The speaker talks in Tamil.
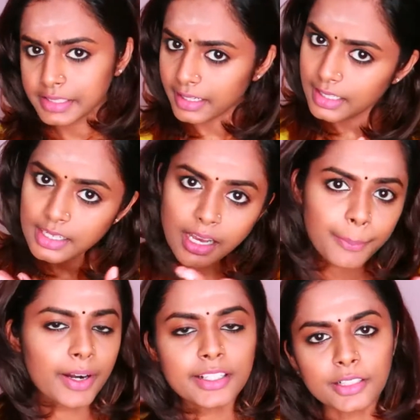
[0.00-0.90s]
எல்லா
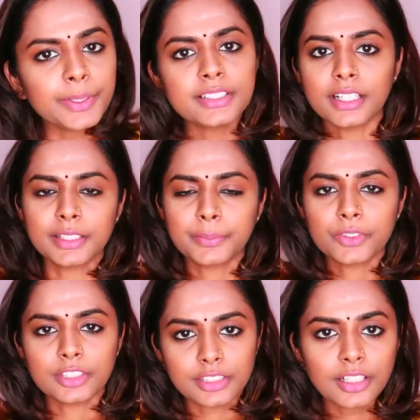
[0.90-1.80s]
பாடலுமே
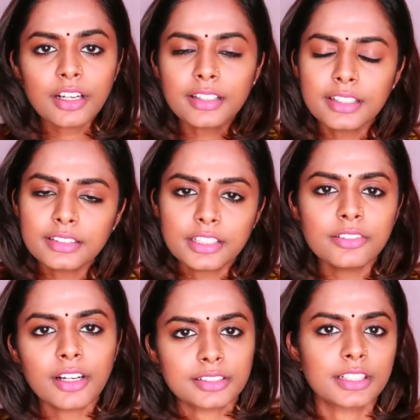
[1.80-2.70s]
ஞானப்பகுதி தான் அதில்
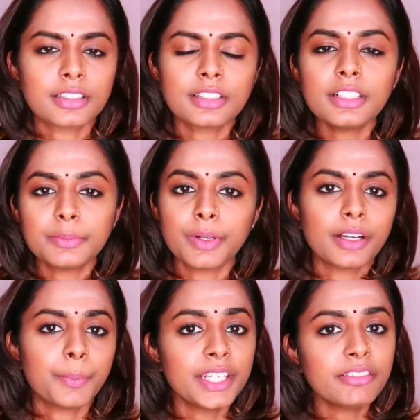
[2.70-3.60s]
திருவாசகத்தை நம்ம
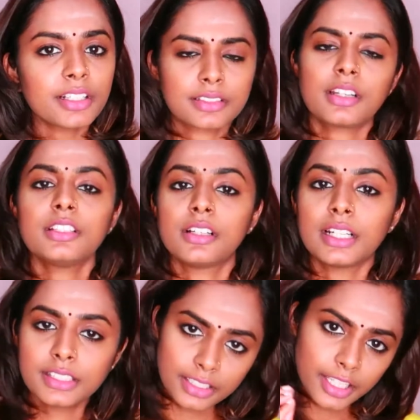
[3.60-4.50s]
மணிவாசகரை
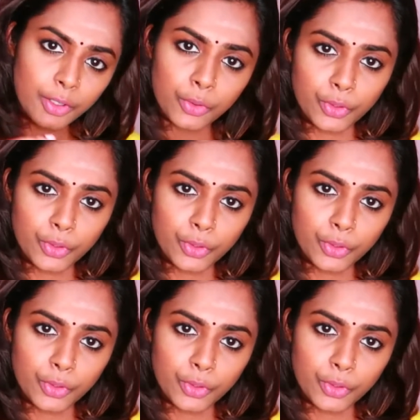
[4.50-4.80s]
ஞானத்துக்கே